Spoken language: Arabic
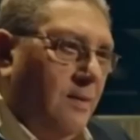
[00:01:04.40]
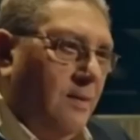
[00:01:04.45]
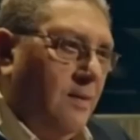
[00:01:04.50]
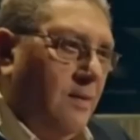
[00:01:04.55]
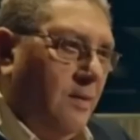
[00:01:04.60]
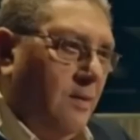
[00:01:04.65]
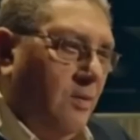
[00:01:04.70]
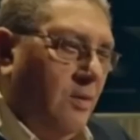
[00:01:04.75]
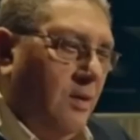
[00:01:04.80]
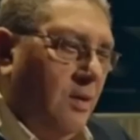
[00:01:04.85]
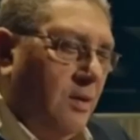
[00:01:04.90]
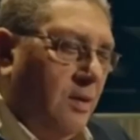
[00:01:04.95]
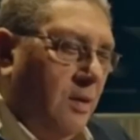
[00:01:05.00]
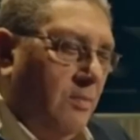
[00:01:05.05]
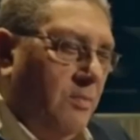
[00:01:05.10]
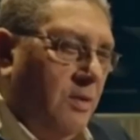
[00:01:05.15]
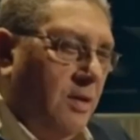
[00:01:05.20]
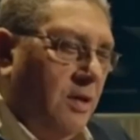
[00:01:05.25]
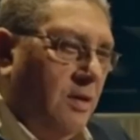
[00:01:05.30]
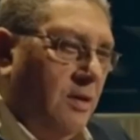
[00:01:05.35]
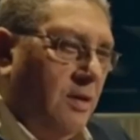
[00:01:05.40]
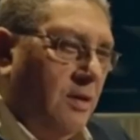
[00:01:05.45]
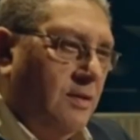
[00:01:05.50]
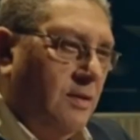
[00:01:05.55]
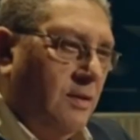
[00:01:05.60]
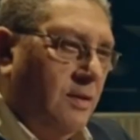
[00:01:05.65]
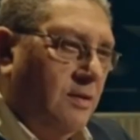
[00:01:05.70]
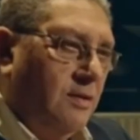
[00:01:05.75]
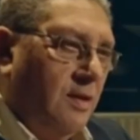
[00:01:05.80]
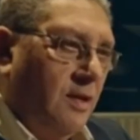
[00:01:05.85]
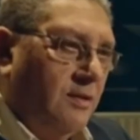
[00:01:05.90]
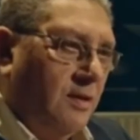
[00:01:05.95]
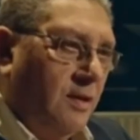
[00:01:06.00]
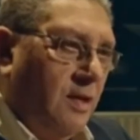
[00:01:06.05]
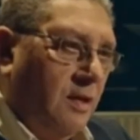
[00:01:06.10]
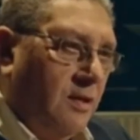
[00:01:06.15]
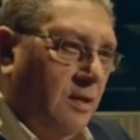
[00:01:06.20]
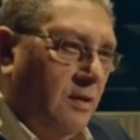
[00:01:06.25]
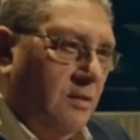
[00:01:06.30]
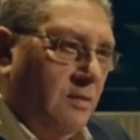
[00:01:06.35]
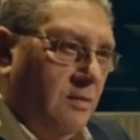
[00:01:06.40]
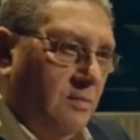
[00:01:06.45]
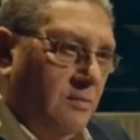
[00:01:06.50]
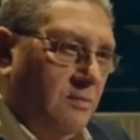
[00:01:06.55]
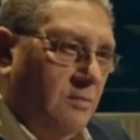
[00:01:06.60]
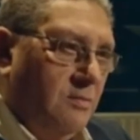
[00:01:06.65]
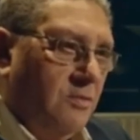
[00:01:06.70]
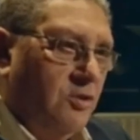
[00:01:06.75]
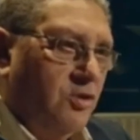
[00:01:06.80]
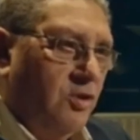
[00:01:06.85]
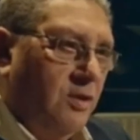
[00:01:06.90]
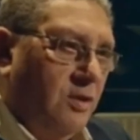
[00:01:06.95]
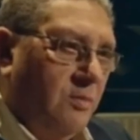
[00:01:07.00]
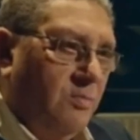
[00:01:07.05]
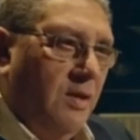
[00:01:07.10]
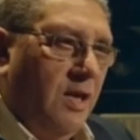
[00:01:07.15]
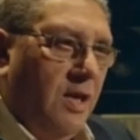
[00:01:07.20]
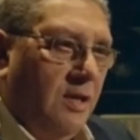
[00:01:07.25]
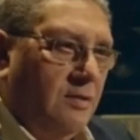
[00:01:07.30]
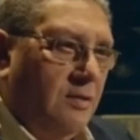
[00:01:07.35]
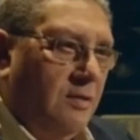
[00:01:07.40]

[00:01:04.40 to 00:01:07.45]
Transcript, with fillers: اللي هو كان بيجي نتيجه احتكاك الشريط بالهيد